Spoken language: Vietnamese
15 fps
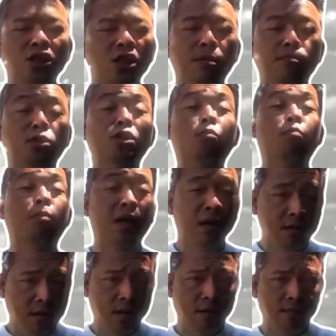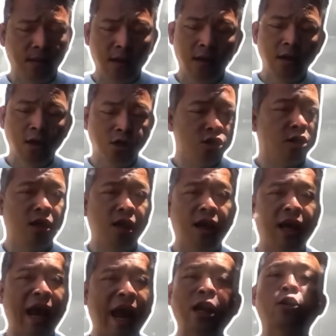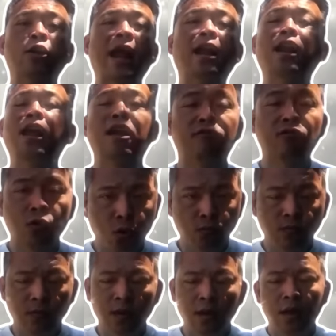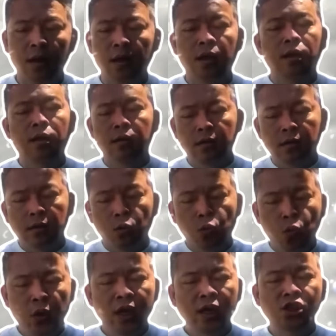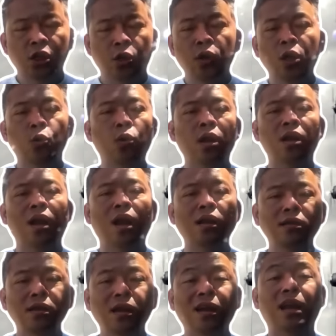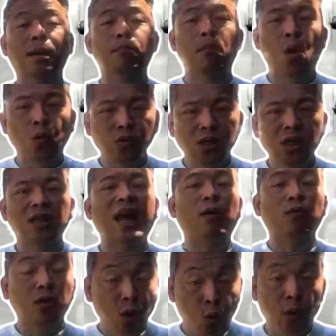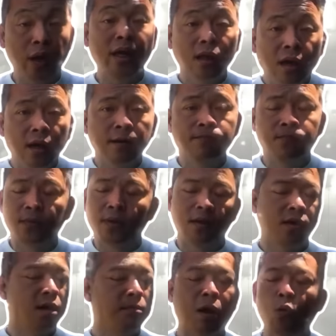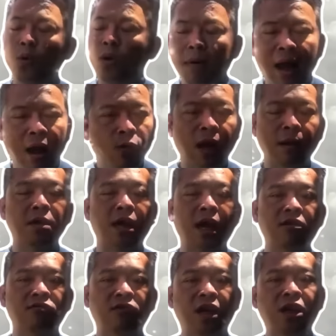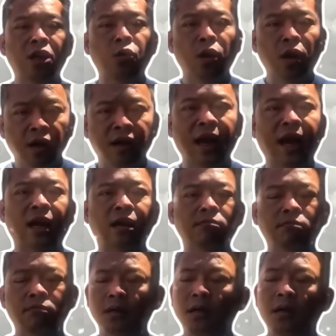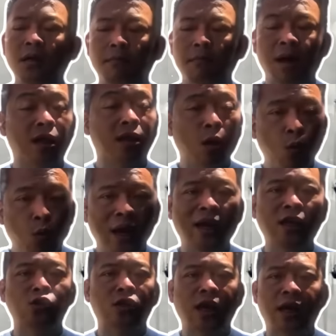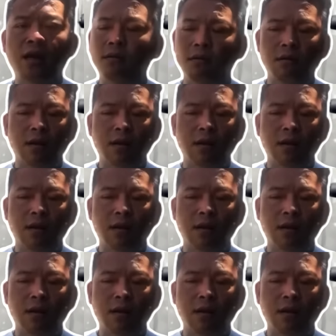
chìm trong biển lửa sự thiệt hại nó nặng nề vô cùng nguyên chỉ có nêu lên ít nhất là một chiếc tàu bị hủy thôi nhưng mà nguyên bảo đảm với các quý vị nếu hình ảnh mà người ta quay cho thấy được